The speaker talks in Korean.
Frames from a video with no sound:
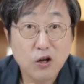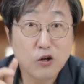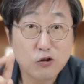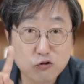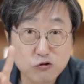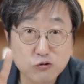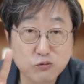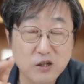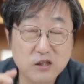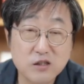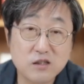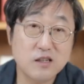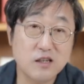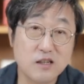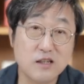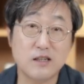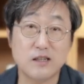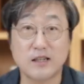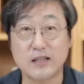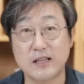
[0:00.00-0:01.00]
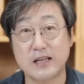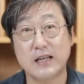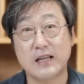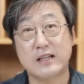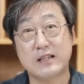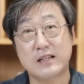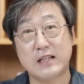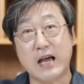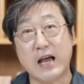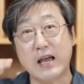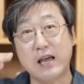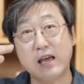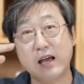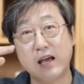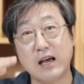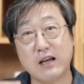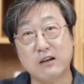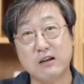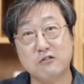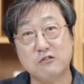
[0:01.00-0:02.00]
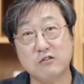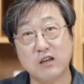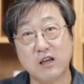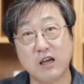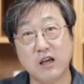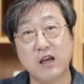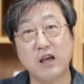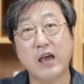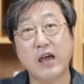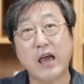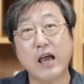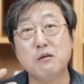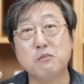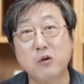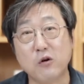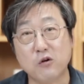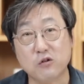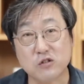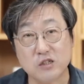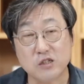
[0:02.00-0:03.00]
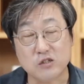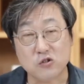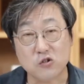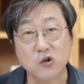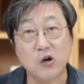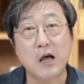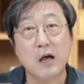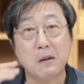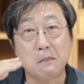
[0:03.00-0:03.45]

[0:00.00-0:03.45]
두 번째는 나의 하루의 행복지수,